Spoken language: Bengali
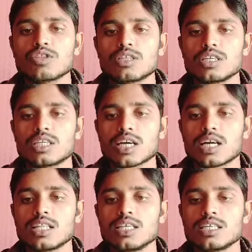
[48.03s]
বত্রিশ
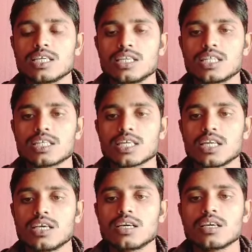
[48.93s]
টাকায় দেশি নিতে
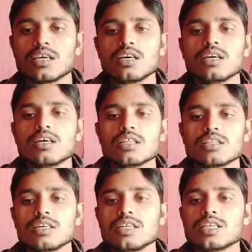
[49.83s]
চাইলে
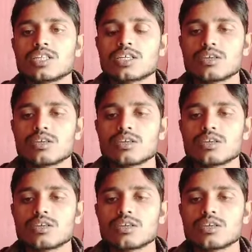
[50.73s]
তিরিশ